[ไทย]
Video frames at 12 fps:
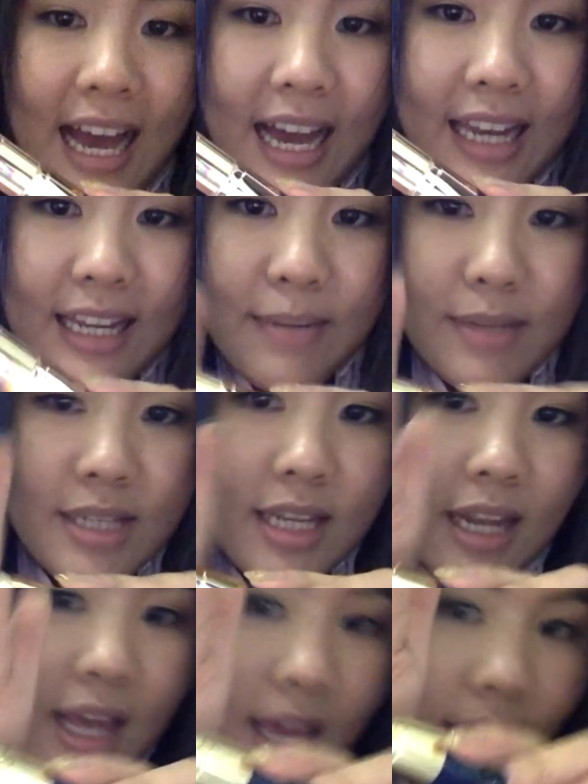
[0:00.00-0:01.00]
อันนี้เป็น
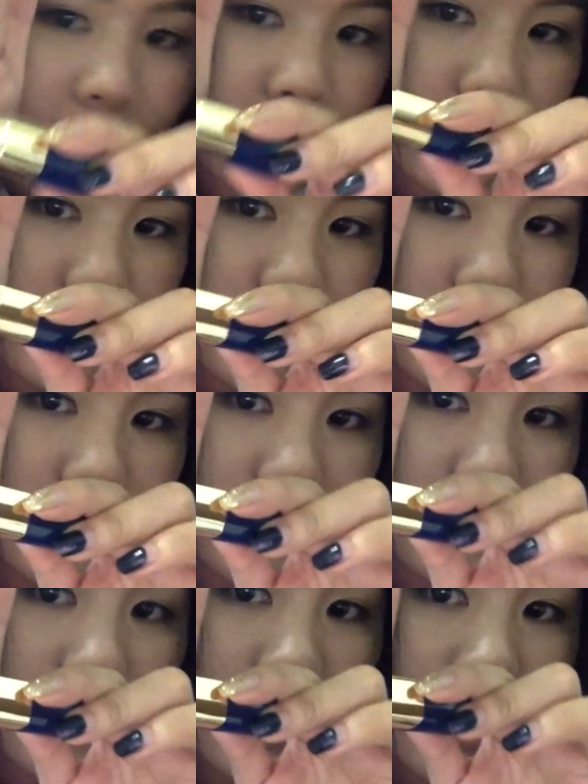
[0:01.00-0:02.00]
สีแรก
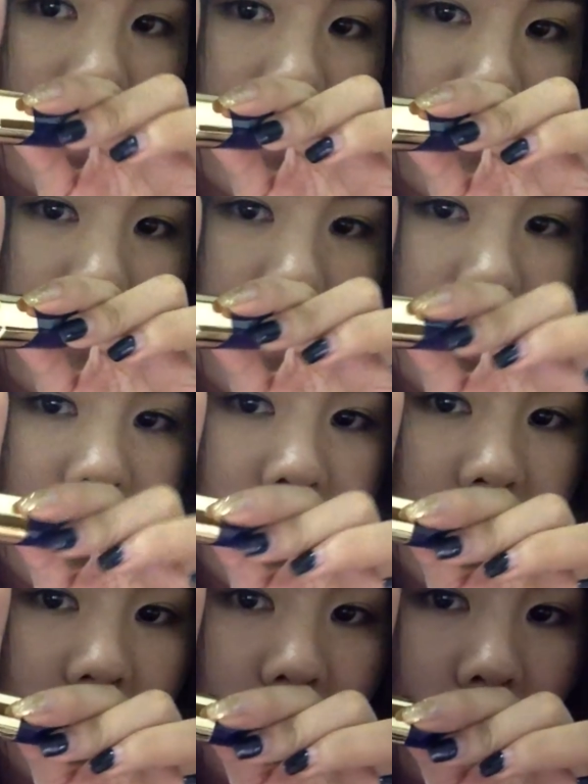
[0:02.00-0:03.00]
เป็น
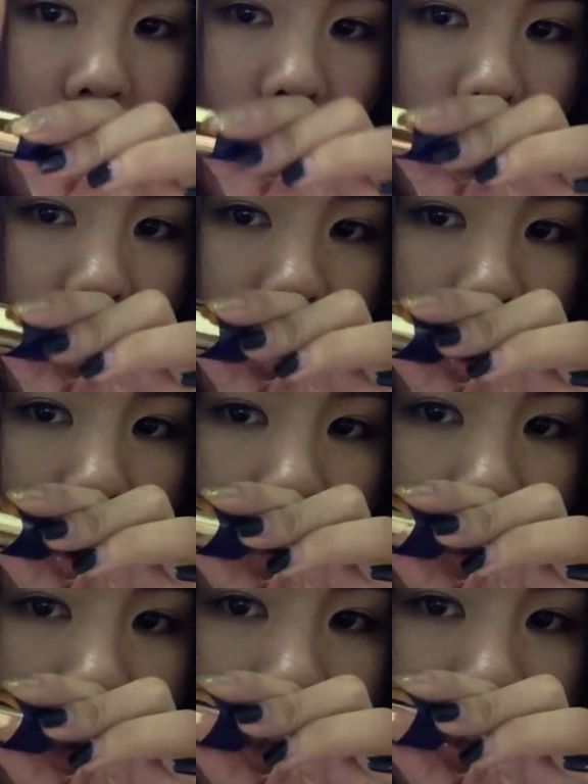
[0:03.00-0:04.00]
สี Coral
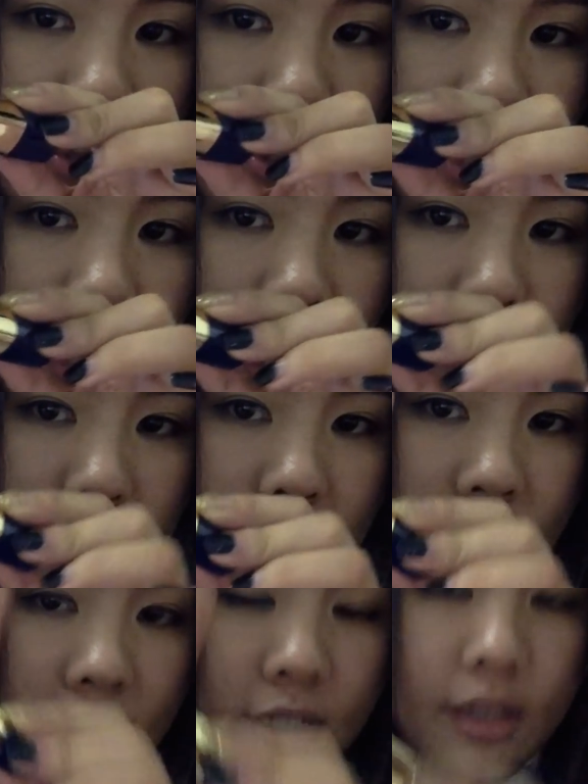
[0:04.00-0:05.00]
Orange นะคะเบอร์